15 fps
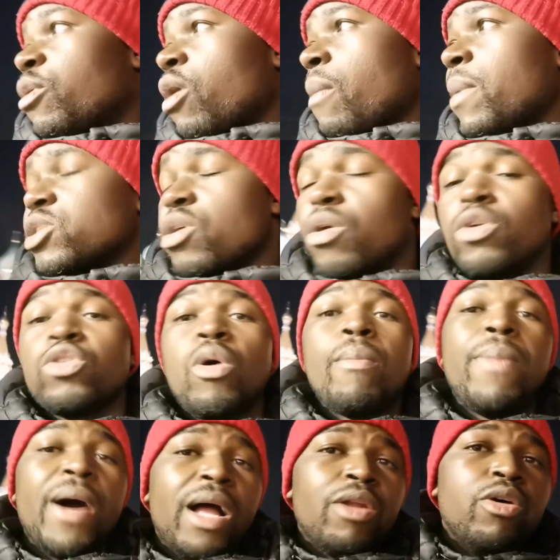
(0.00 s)
Pourquoi Parce que quand
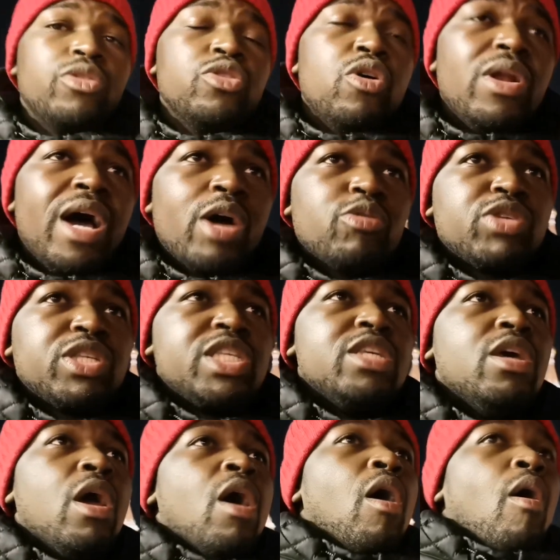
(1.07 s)
on parle de la
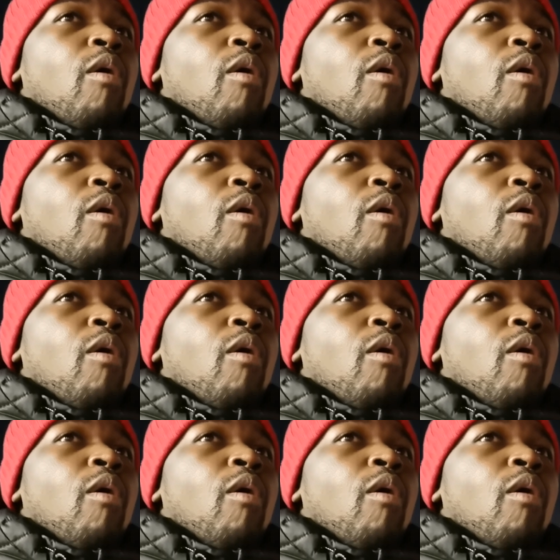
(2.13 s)
Russie,